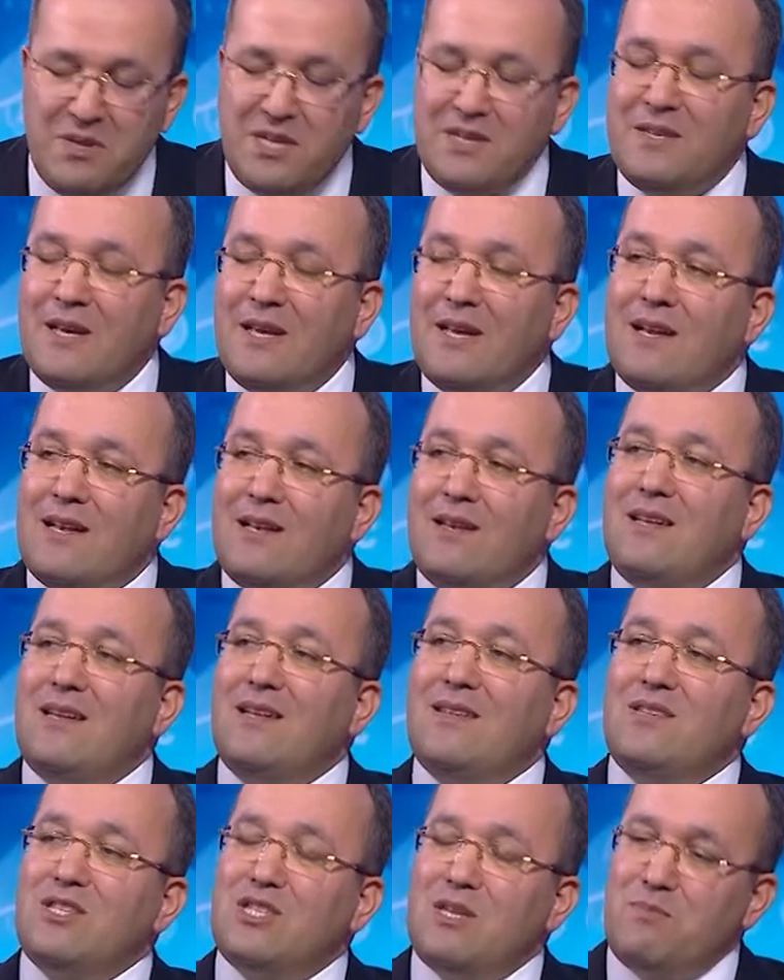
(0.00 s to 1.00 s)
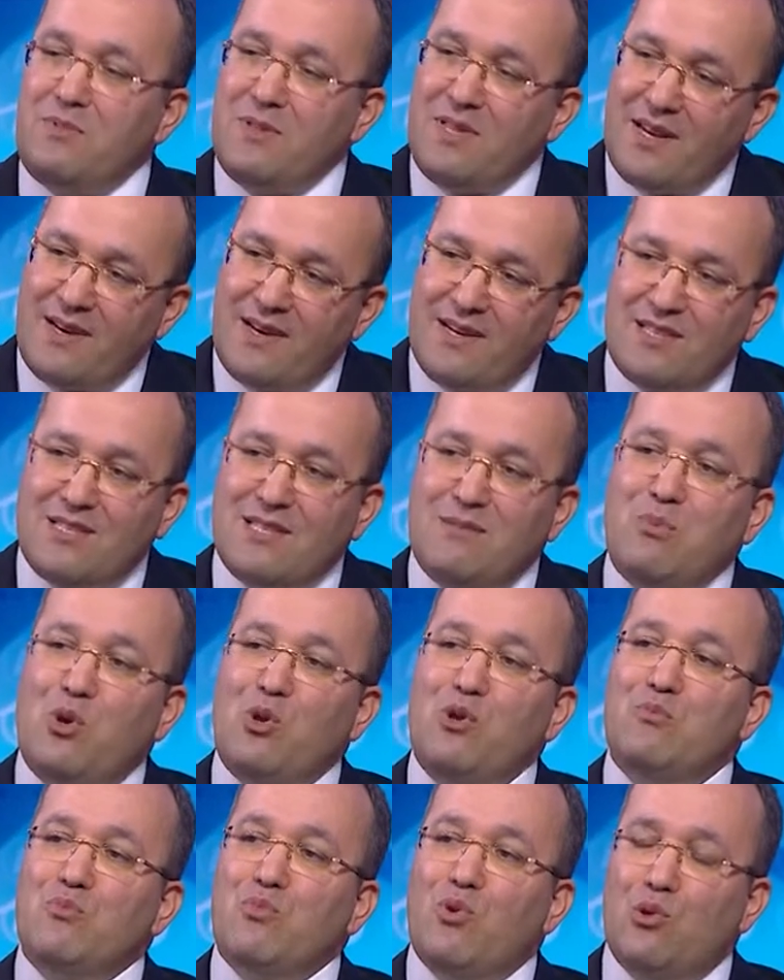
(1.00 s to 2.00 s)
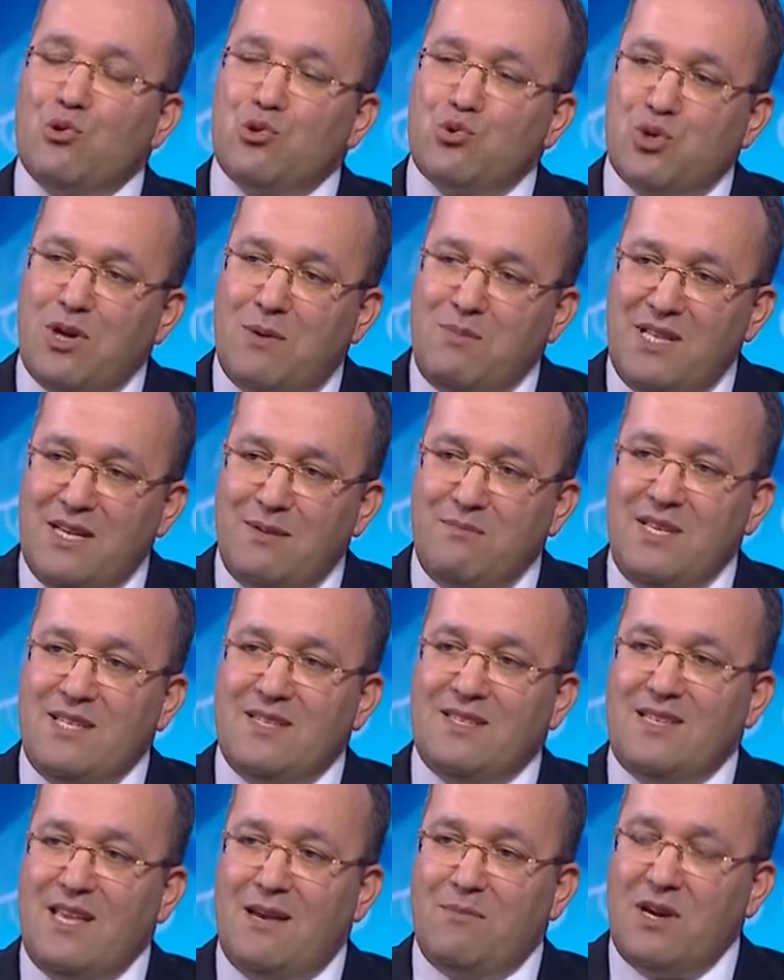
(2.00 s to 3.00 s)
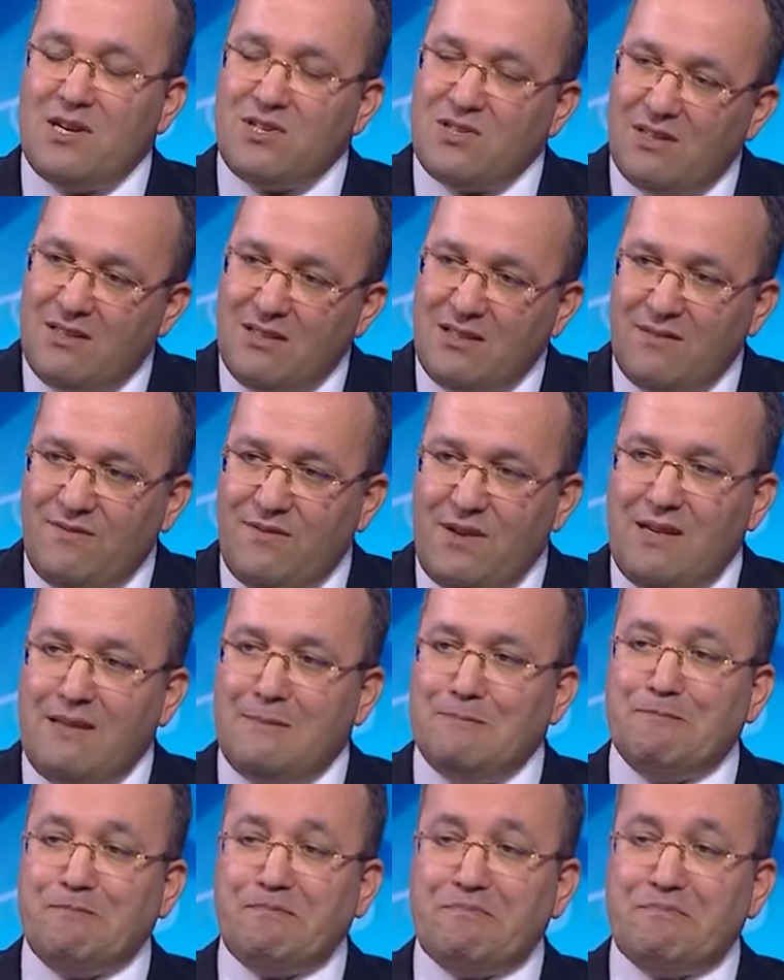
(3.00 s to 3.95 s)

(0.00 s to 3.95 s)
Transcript: bir disiplinler arası bölüm oluşturabilir miyiz diye başladık ve